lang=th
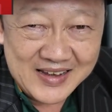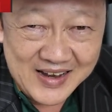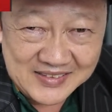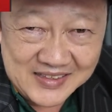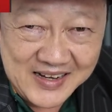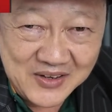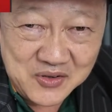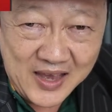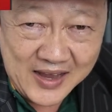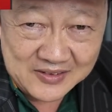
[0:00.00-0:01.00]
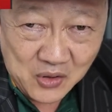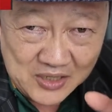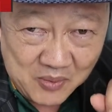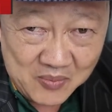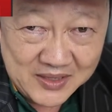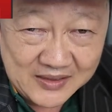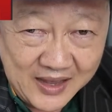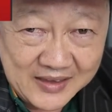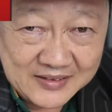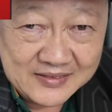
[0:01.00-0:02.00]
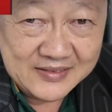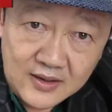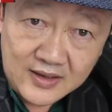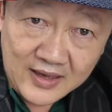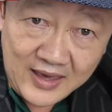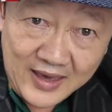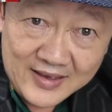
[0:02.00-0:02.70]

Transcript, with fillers: เงินซื้อได้ทุกอย่างโดยเฉพาะประเทศไทยแฮ